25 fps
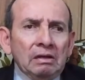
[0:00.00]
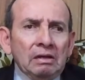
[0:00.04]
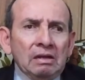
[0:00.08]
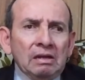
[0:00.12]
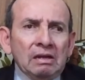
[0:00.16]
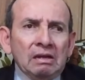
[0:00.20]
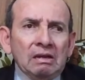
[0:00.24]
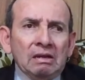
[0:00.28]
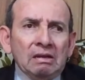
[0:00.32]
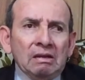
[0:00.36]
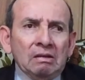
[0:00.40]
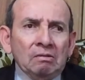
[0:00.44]

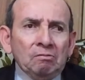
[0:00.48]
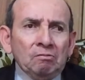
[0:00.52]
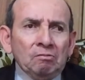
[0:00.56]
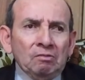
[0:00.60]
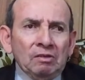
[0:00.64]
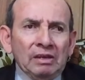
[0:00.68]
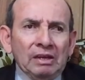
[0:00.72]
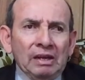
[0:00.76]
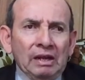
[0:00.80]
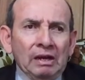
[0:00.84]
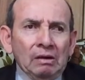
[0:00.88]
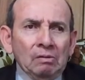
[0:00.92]
Y
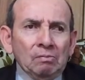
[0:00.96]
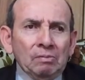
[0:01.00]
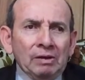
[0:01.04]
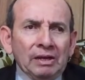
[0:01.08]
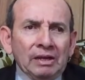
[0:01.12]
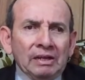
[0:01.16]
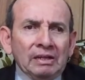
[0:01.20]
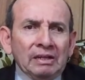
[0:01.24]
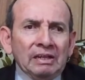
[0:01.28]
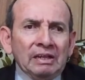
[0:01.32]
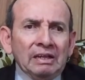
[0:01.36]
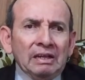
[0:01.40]

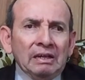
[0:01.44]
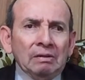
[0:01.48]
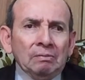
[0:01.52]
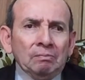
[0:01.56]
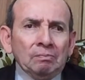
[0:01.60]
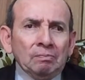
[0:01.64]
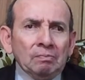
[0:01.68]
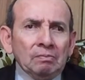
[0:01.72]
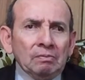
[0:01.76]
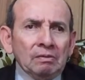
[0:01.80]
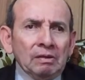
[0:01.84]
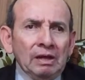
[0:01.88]

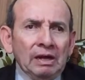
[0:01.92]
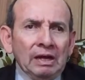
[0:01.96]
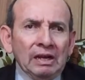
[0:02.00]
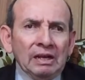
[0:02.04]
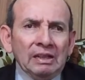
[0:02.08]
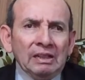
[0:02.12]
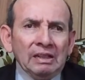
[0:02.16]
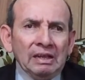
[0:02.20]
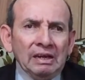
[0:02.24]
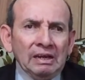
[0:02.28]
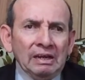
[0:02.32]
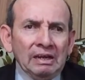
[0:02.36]
finalmente,
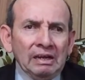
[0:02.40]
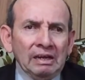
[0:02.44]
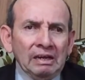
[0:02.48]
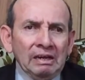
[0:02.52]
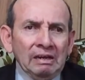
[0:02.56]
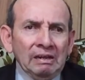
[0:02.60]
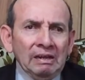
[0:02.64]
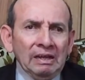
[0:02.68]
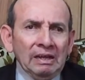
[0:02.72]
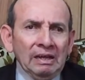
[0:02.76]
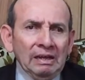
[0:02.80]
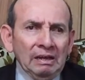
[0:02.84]
al
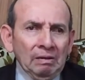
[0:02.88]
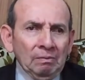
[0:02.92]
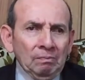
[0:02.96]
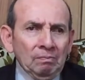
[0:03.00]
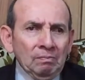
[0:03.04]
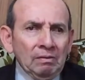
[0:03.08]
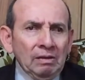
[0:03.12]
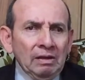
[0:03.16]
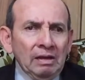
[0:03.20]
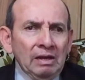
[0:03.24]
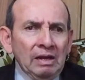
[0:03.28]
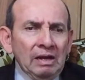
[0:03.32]
salir de
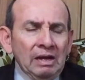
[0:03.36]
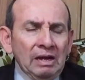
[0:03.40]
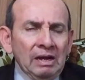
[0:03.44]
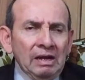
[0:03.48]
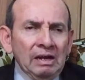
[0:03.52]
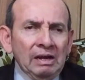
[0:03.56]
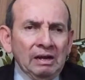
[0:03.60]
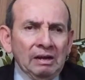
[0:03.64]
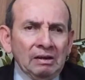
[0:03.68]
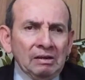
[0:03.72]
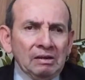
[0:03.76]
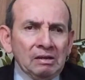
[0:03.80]

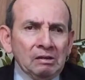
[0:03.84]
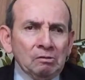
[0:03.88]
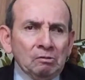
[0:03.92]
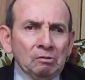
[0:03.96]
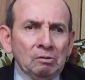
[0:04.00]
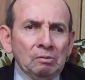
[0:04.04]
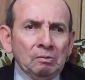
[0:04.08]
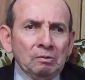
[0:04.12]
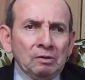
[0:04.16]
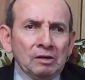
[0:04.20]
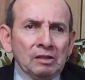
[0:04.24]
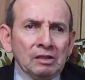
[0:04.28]
el
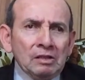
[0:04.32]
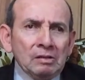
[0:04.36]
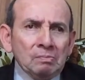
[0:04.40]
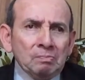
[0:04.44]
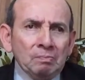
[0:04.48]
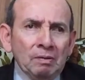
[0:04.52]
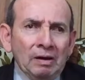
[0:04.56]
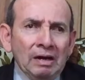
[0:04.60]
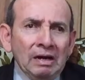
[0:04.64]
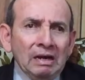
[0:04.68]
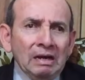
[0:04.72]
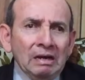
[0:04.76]
archivo
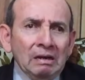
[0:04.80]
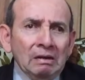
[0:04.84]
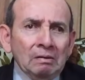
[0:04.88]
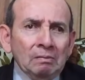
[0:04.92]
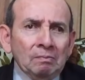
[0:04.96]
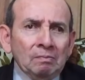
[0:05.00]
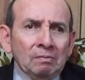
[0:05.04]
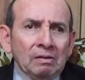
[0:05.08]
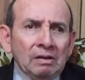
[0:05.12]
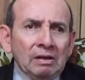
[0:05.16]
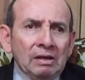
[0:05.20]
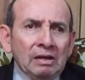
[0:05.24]
municipal,
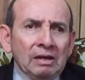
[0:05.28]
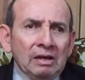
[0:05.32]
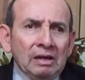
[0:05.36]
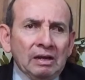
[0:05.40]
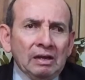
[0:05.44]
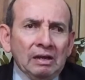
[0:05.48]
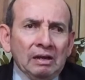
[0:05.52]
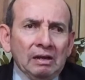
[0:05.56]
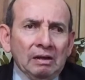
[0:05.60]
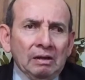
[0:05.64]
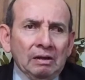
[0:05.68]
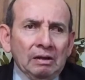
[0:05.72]

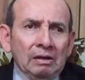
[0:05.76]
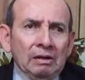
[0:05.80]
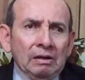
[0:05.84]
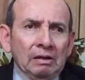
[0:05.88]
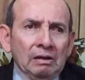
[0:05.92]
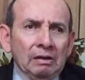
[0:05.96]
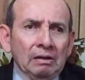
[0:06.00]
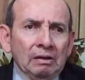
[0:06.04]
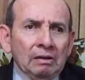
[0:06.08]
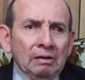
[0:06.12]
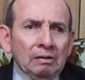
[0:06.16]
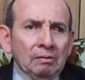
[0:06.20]

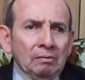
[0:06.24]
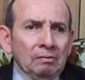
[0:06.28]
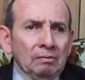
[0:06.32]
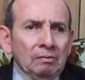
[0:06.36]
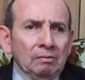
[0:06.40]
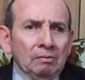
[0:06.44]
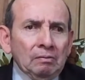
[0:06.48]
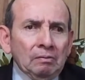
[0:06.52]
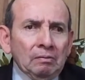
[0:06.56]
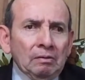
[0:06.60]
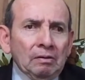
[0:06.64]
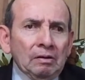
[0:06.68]
eh,
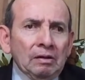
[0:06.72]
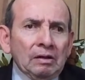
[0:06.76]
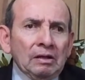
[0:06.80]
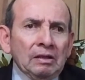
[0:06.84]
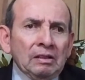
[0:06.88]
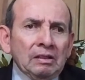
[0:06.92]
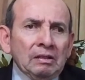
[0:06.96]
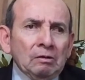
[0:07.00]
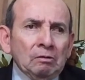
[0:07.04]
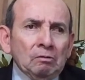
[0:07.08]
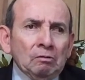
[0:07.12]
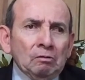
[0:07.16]

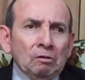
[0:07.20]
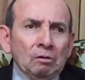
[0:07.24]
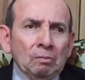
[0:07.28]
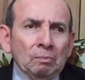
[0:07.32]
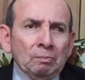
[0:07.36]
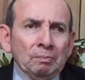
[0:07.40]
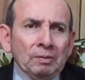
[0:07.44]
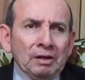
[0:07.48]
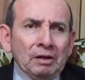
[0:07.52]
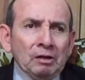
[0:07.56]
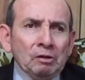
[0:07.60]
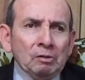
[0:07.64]
hice un
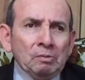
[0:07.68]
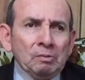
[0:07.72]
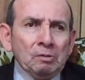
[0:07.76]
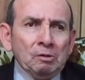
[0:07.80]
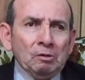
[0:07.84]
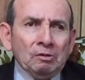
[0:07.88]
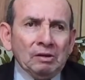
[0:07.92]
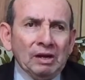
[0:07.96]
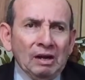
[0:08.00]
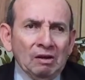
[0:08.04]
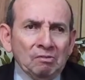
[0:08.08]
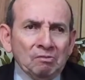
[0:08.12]
compendio
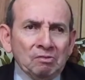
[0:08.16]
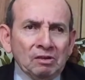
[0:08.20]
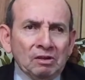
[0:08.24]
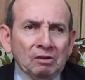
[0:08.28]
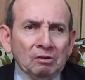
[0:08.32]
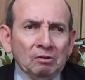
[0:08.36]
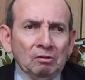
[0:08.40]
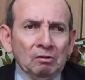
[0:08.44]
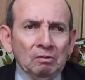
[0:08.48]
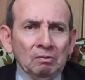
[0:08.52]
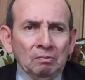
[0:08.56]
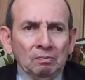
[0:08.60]

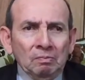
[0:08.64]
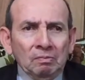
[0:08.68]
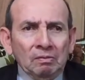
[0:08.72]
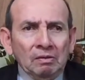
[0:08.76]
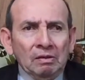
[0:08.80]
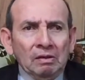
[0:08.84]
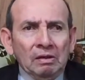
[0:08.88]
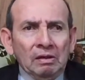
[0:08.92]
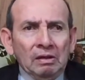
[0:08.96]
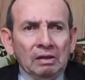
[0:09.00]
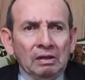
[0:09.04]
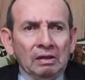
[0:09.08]
biográfico
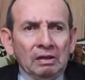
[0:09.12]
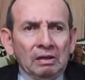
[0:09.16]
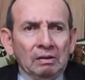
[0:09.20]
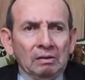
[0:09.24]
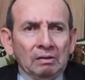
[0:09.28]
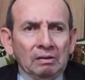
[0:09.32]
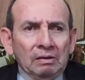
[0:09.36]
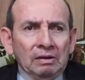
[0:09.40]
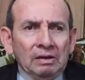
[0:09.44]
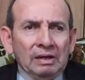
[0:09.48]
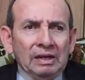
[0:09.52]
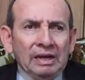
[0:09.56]

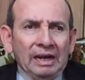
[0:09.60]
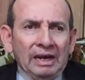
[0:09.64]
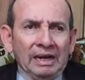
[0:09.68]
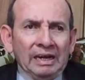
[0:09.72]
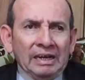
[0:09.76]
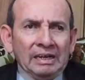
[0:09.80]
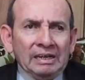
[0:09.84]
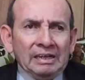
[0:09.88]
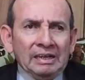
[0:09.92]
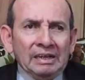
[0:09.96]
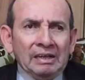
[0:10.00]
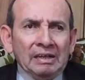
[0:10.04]
de
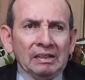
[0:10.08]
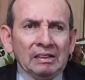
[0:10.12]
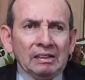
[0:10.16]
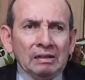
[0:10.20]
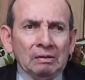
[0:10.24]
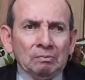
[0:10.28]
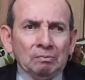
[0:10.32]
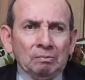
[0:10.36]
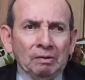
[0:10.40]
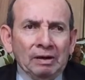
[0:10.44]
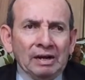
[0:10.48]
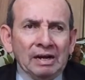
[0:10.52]
gente de
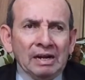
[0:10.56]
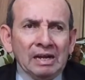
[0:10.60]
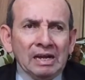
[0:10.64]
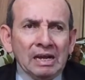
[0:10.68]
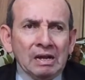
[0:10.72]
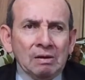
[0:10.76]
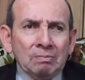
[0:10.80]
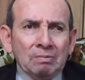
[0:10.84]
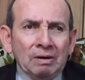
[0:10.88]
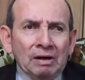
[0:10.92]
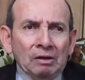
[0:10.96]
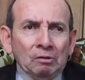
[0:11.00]
San Buena
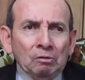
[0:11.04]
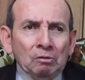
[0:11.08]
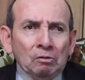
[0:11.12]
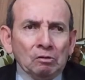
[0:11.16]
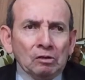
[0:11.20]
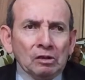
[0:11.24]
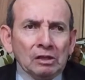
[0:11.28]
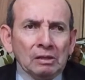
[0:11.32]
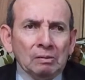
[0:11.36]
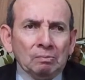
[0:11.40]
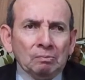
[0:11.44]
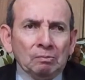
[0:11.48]

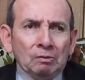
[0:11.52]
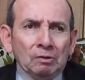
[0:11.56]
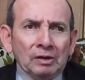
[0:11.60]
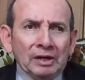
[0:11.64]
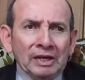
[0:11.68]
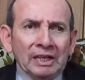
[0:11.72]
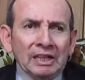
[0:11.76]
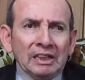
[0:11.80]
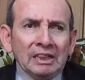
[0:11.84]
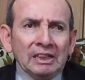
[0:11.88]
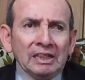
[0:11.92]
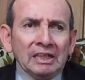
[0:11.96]
llamado
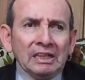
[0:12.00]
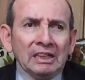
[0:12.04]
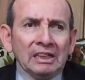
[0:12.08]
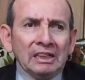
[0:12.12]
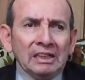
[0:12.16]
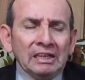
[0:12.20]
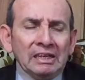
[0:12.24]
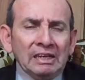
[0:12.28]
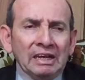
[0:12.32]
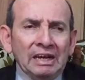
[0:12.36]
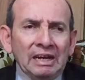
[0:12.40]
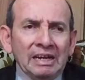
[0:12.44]
Sanbonenses
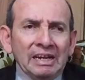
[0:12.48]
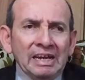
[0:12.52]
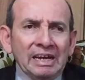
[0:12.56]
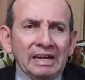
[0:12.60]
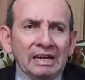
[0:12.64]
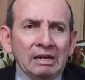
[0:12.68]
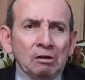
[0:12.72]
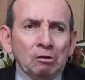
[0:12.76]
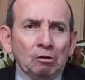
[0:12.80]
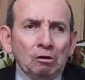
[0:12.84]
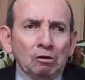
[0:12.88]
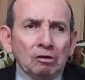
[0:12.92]
de
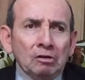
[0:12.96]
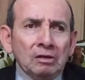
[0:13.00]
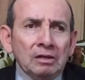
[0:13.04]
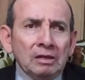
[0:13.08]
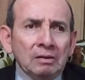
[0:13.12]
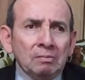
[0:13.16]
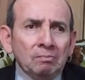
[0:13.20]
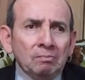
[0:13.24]
ayer y hoy.